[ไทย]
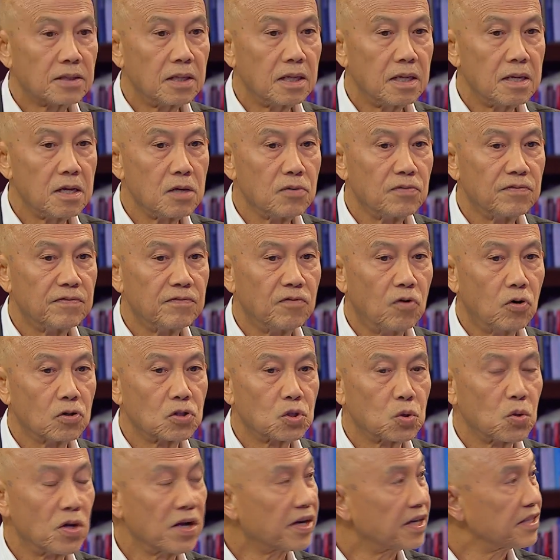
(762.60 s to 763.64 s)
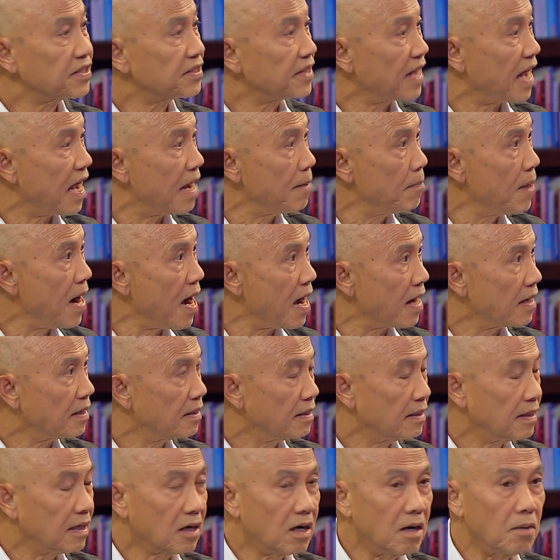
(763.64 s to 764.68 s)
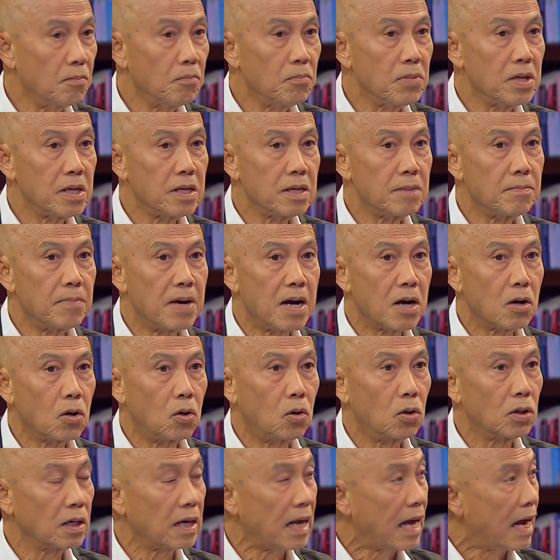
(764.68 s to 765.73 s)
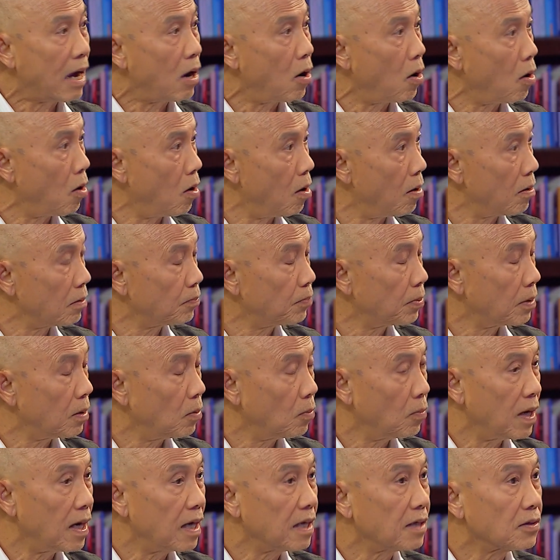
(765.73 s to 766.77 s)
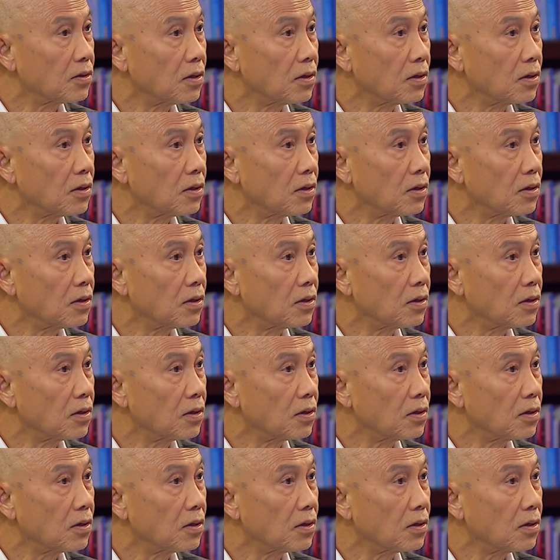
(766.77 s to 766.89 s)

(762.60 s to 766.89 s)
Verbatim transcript: รคที่โหวตสวนกระแสบ้างแล้วก็มีบางคนลาออกเพราะว่า